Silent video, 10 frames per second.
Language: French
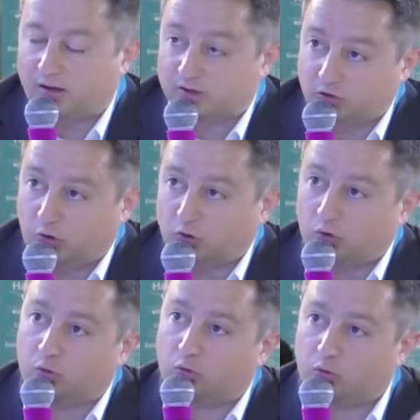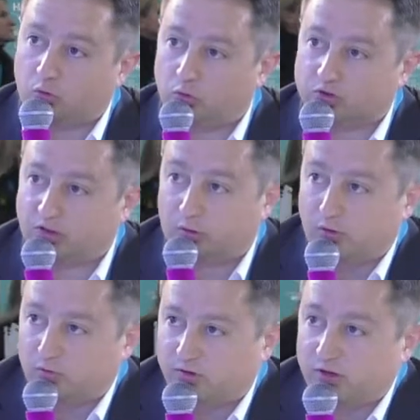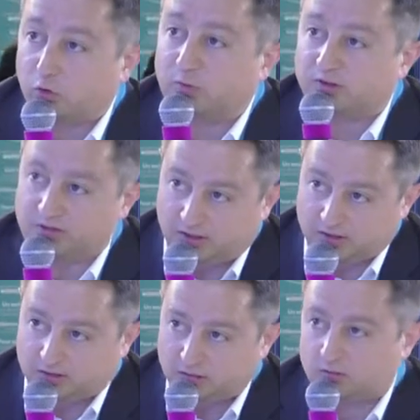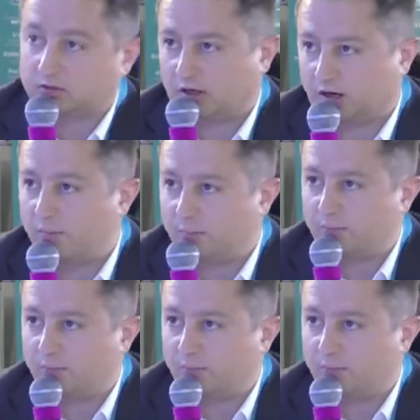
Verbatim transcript: stand au Salon Innovia 2016. Pour l'année prochaine.